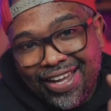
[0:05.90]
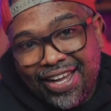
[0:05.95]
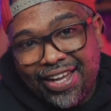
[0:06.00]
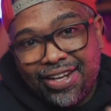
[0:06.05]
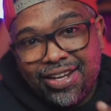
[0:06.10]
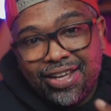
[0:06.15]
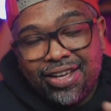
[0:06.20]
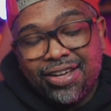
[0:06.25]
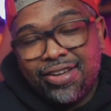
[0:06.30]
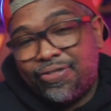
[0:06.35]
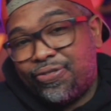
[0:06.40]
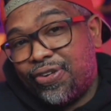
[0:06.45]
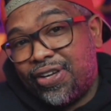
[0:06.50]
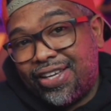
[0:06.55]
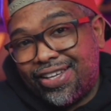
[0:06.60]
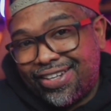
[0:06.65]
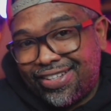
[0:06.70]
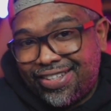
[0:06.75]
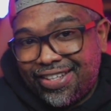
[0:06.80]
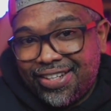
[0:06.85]
على
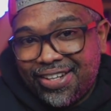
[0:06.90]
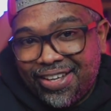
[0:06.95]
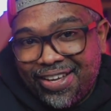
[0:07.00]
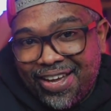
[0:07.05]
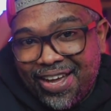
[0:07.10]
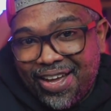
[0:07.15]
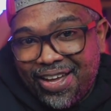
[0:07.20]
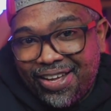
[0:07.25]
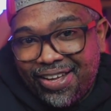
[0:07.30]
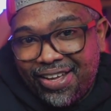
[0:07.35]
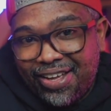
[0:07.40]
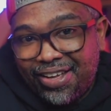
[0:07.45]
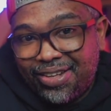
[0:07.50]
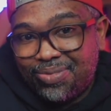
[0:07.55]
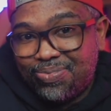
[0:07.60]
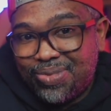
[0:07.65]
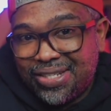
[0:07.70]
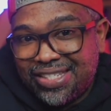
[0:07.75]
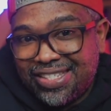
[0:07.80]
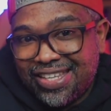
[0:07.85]
فكره الغاء
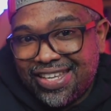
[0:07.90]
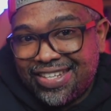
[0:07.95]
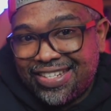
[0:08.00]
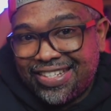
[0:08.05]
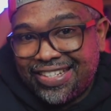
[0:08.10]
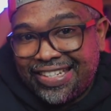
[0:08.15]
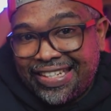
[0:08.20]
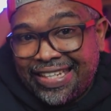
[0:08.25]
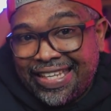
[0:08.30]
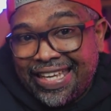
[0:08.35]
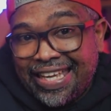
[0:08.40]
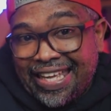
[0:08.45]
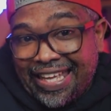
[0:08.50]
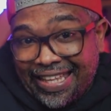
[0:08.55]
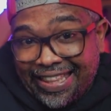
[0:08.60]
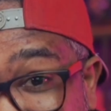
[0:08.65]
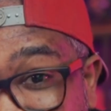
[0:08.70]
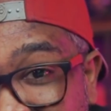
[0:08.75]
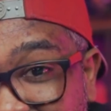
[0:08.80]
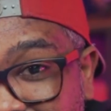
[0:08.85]
البلاي ستيشن
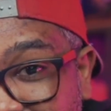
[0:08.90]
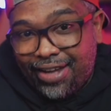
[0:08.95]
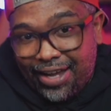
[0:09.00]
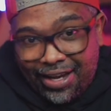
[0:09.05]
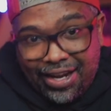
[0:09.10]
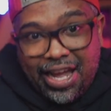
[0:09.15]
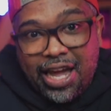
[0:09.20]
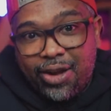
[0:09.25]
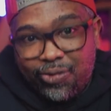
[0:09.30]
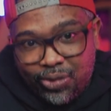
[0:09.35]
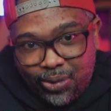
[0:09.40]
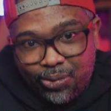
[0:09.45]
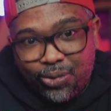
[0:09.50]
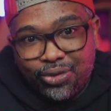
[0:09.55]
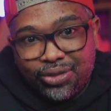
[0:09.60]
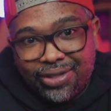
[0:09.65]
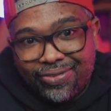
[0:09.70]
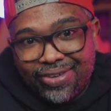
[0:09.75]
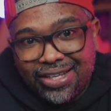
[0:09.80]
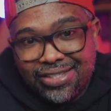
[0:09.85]
3 انا عارف
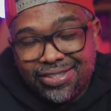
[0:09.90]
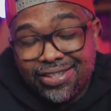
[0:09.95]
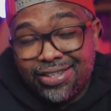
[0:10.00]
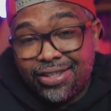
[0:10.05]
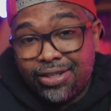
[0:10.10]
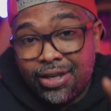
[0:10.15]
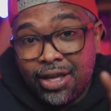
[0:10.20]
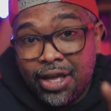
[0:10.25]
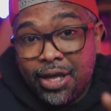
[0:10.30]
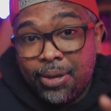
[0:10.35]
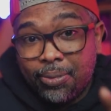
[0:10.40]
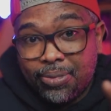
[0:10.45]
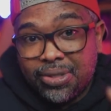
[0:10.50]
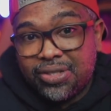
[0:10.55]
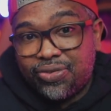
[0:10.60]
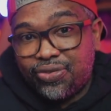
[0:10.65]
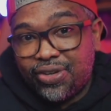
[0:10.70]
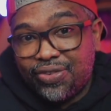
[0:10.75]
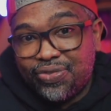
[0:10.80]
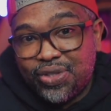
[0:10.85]
تبون تفاصيل
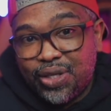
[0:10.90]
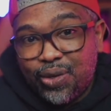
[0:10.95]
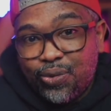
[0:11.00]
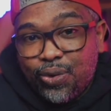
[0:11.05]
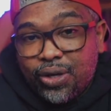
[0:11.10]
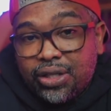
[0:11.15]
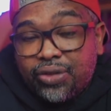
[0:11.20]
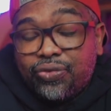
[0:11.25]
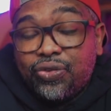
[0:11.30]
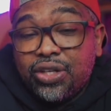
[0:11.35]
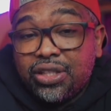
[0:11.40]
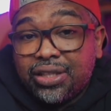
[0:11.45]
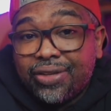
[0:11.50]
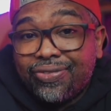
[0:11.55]
بس في نفس الوقت في